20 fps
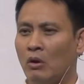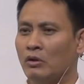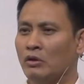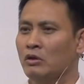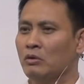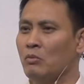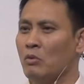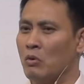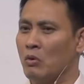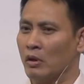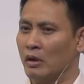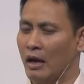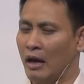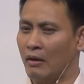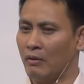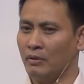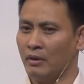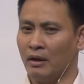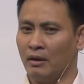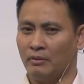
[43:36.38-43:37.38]
nếu như có
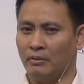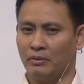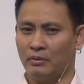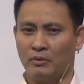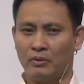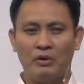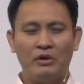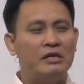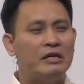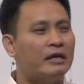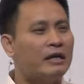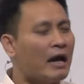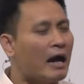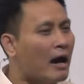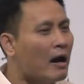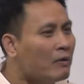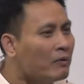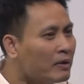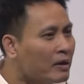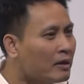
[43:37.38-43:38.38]
những bộ quần áo nào
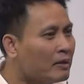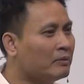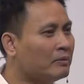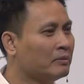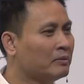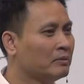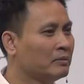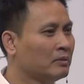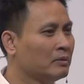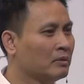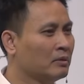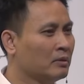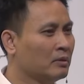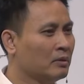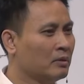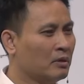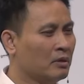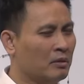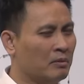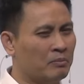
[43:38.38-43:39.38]
có những cái áo nào
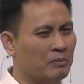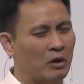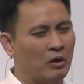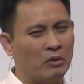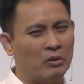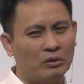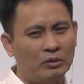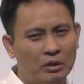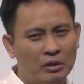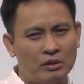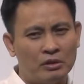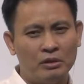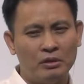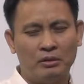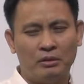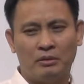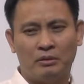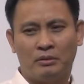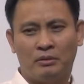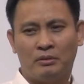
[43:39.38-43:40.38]
mà
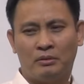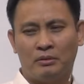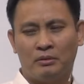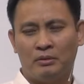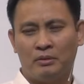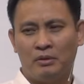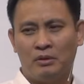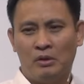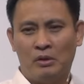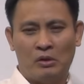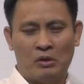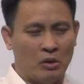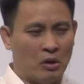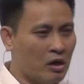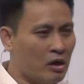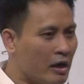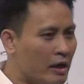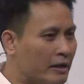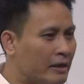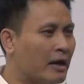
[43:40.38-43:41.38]
nó thực sự
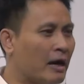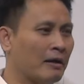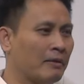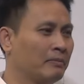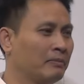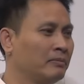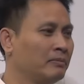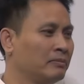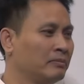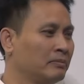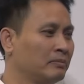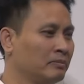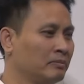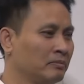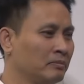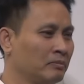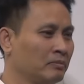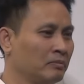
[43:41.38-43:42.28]
nó gợi cảm